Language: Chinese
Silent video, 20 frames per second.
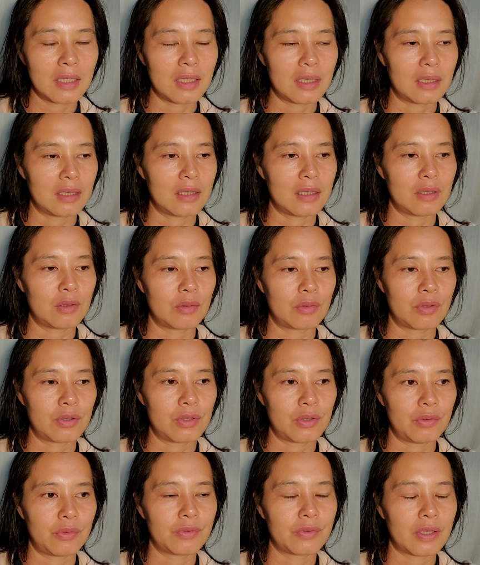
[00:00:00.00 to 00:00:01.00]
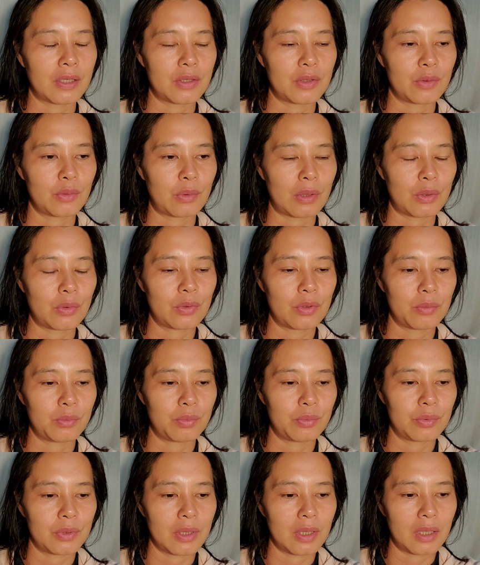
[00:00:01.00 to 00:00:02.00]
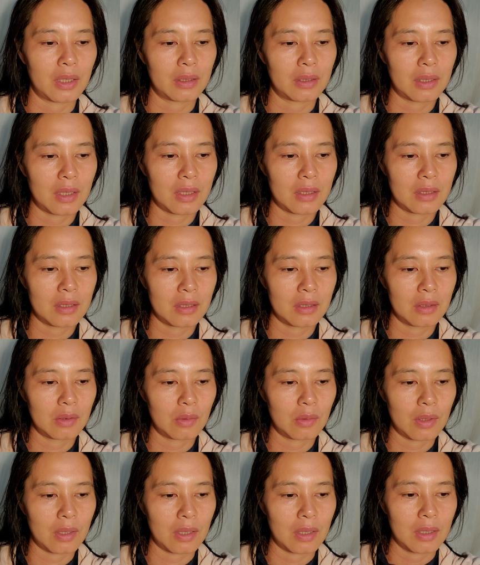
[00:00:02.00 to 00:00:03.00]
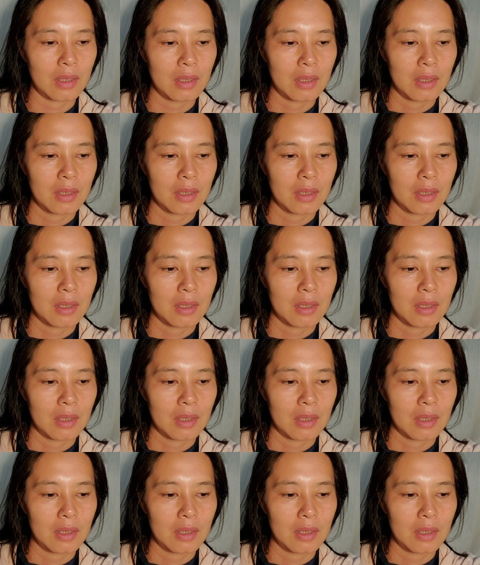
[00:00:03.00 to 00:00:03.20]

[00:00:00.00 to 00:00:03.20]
里的这种修法就完全不一样，大乘的话，